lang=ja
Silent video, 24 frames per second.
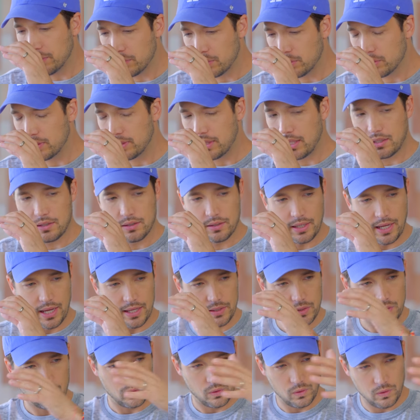動っていうか
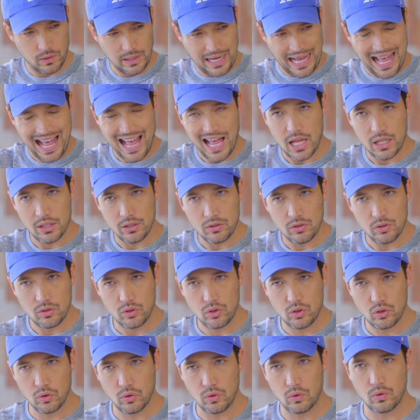その
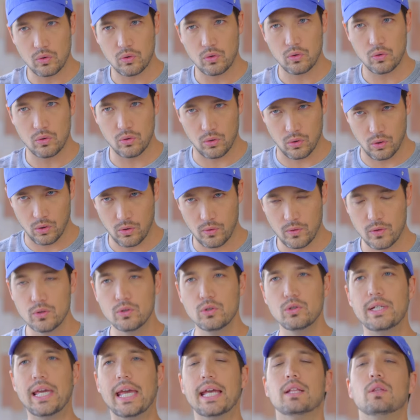感情を
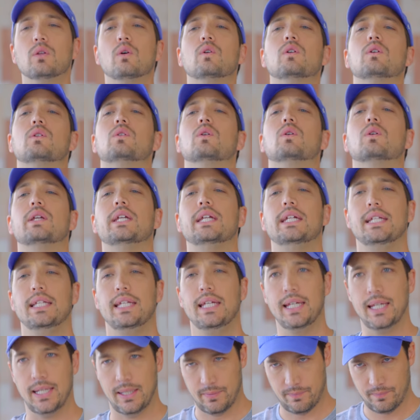受け取る時
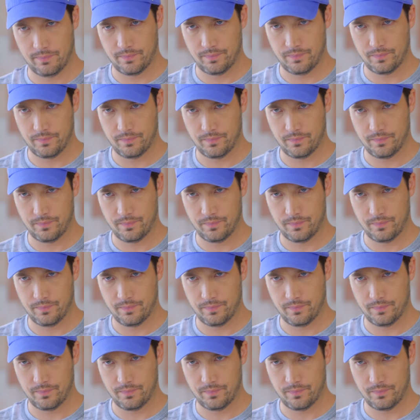に